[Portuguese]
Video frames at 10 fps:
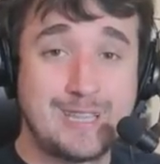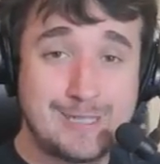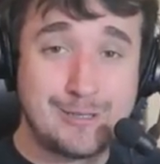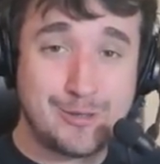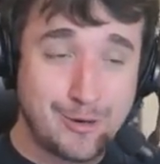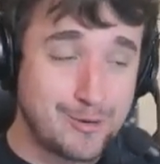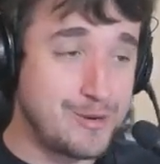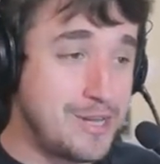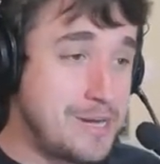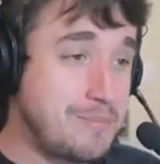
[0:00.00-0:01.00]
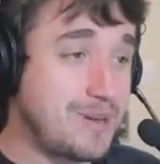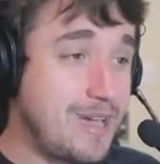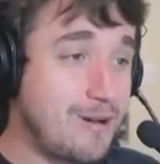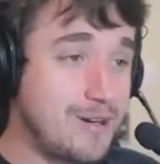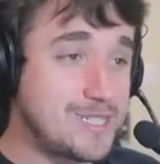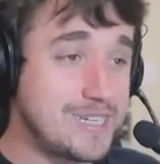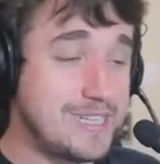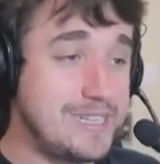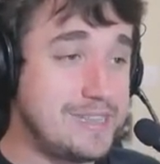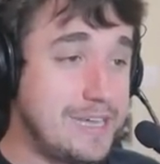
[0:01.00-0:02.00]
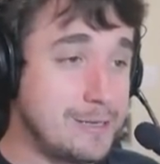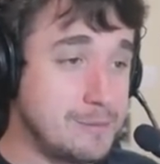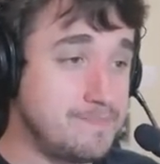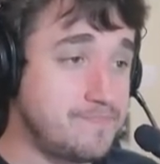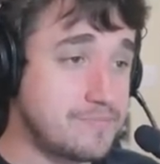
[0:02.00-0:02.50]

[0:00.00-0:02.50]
tem nesse jogo, porque é a lógica da Nintendo.